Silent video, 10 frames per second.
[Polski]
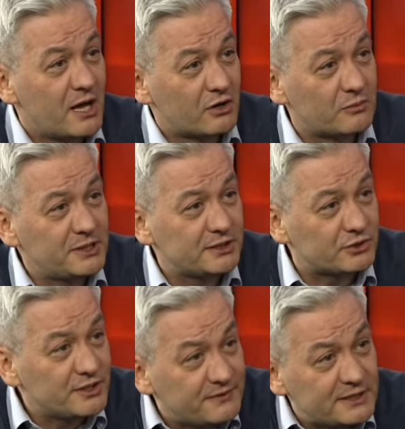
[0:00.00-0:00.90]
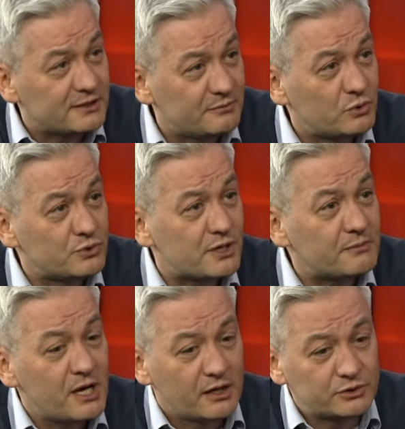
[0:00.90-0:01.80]
robili to niewinnym
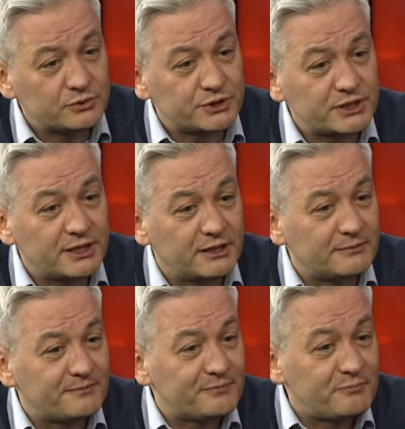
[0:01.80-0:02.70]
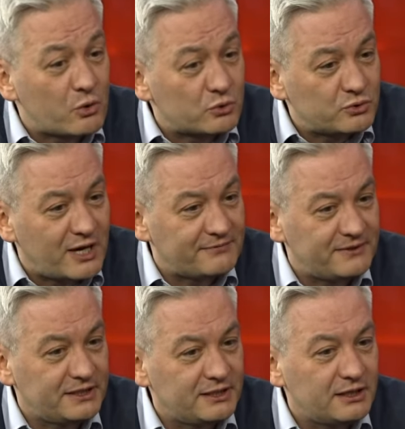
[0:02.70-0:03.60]
ludziom, którzy Bogu ducha
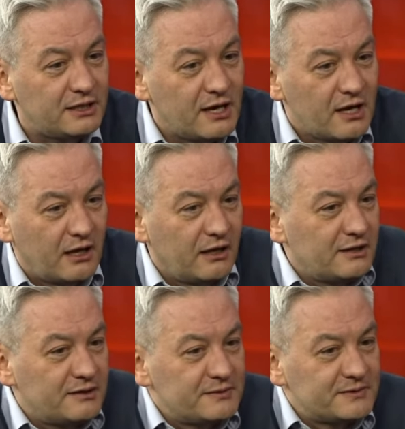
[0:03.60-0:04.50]
winni, e,